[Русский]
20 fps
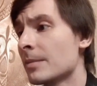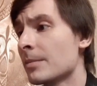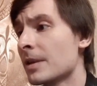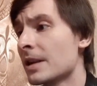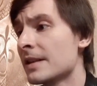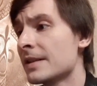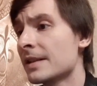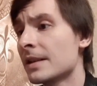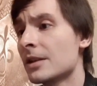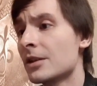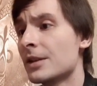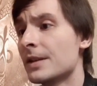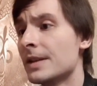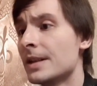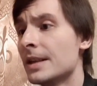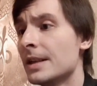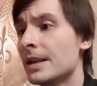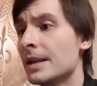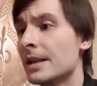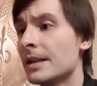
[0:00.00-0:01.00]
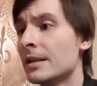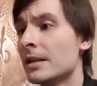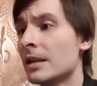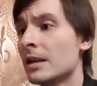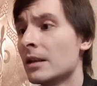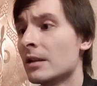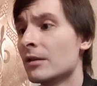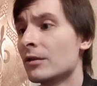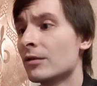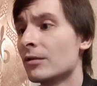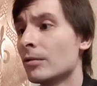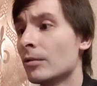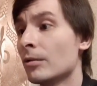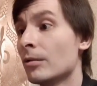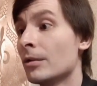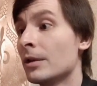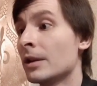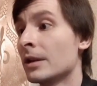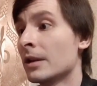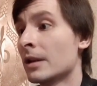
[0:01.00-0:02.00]
происхождения.
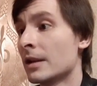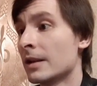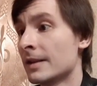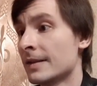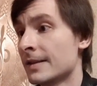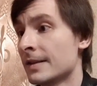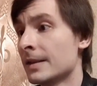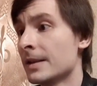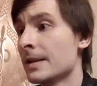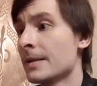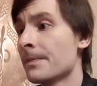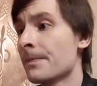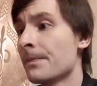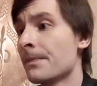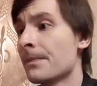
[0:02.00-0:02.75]
Сухое красное.